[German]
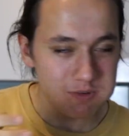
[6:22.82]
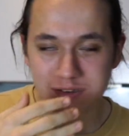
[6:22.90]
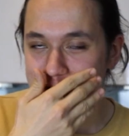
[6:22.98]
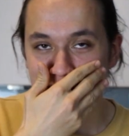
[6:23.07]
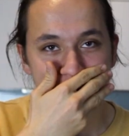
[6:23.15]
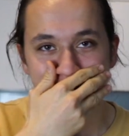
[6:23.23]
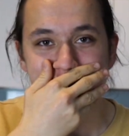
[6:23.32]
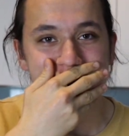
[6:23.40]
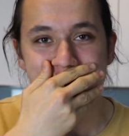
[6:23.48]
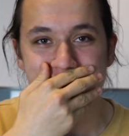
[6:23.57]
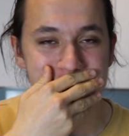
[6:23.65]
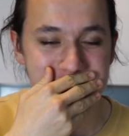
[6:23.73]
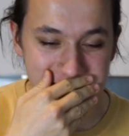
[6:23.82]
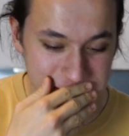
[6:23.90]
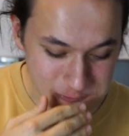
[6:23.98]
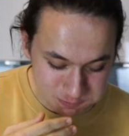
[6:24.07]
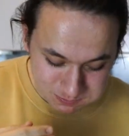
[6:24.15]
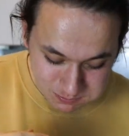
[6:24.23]
Ich kann einfach nichts dazu sagen.
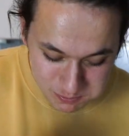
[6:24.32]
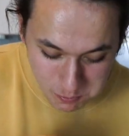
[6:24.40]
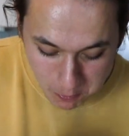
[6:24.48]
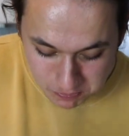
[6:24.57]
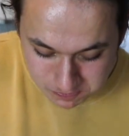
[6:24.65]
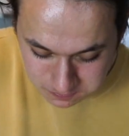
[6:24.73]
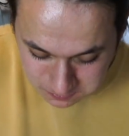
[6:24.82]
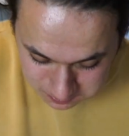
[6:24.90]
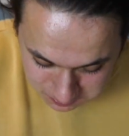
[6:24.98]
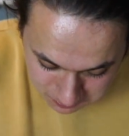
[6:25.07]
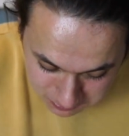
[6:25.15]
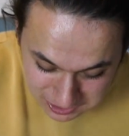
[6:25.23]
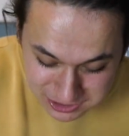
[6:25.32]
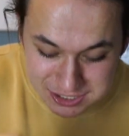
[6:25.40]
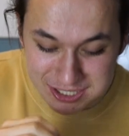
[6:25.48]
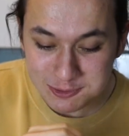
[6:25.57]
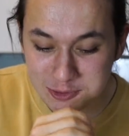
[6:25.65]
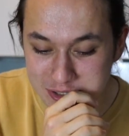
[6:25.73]
Ich
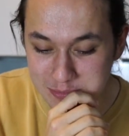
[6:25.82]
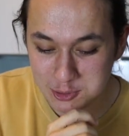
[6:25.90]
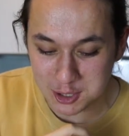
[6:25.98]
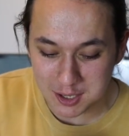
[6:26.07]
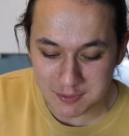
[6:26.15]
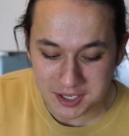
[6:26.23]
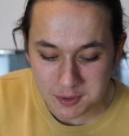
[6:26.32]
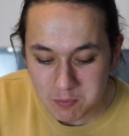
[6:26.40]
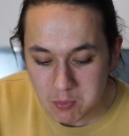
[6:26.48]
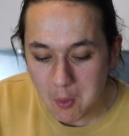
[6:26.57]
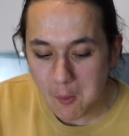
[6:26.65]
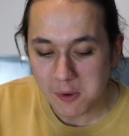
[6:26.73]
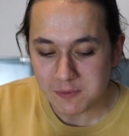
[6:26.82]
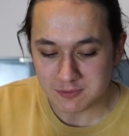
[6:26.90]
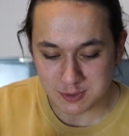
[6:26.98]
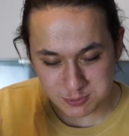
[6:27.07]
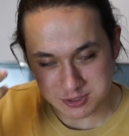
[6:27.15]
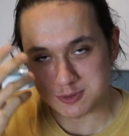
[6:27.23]
lege kurz den Burger weg.
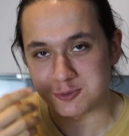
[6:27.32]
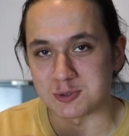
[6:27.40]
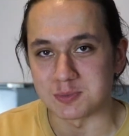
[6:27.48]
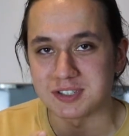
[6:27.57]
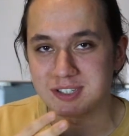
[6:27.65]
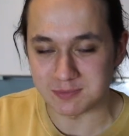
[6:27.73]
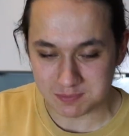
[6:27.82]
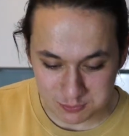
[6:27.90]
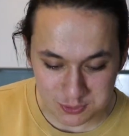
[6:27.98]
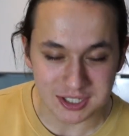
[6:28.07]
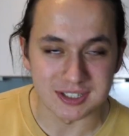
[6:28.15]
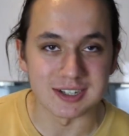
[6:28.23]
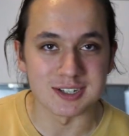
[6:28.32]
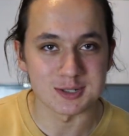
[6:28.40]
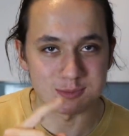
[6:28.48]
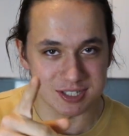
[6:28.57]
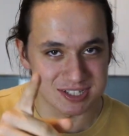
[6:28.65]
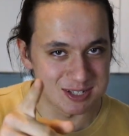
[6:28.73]
Ich muss das kurz ein bisschen verändern,
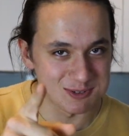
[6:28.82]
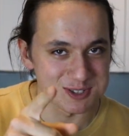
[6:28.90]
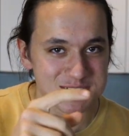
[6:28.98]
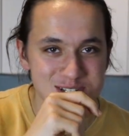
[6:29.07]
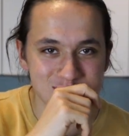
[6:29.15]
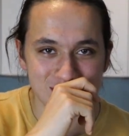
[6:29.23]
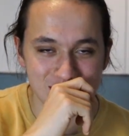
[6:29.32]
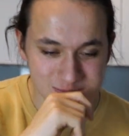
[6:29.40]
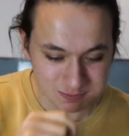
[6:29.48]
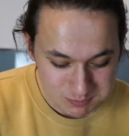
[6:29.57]
verinnerlichen, dann sehen wir uns gleich wieder.